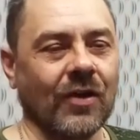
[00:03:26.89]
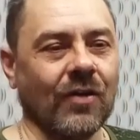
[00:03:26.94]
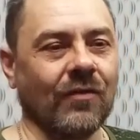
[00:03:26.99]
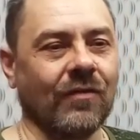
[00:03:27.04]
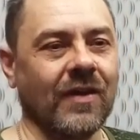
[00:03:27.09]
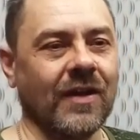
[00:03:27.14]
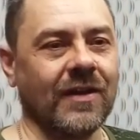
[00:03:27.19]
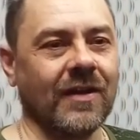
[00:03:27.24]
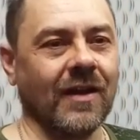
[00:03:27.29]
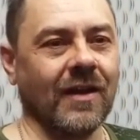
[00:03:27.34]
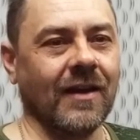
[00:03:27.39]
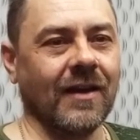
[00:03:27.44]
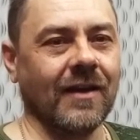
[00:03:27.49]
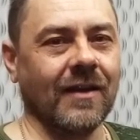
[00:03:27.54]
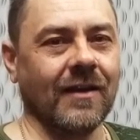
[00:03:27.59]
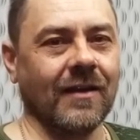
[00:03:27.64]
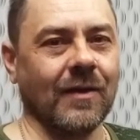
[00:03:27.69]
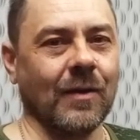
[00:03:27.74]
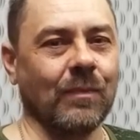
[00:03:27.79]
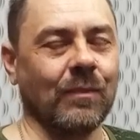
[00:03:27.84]

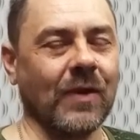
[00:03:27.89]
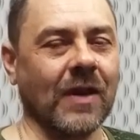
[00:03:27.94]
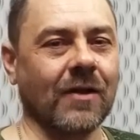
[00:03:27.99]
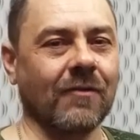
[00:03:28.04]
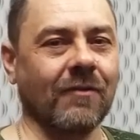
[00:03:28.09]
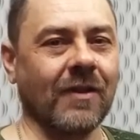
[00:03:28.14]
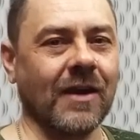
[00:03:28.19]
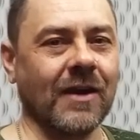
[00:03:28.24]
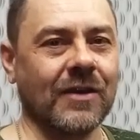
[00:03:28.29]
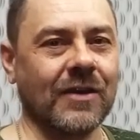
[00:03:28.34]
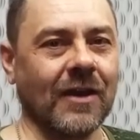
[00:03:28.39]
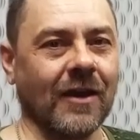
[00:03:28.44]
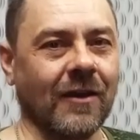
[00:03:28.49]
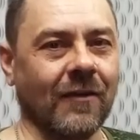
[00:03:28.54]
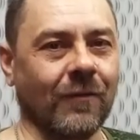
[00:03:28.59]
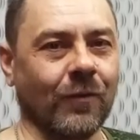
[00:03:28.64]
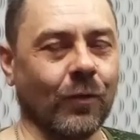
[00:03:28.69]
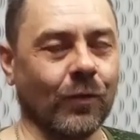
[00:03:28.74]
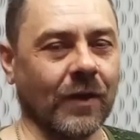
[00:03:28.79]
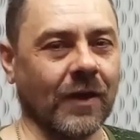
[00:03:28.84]
видели первые
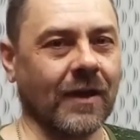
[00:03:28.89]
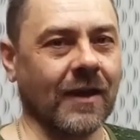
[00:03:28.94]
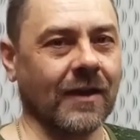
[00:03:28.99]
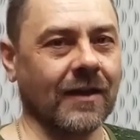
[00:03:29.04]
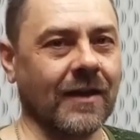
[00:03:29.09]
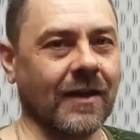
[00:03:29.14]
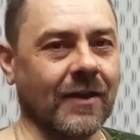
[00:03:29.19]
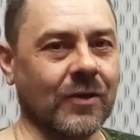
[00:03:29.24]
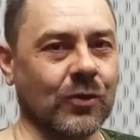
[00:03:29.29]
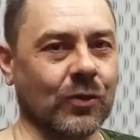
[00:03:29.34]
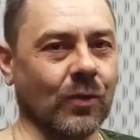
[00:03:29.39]
телефоны, когда,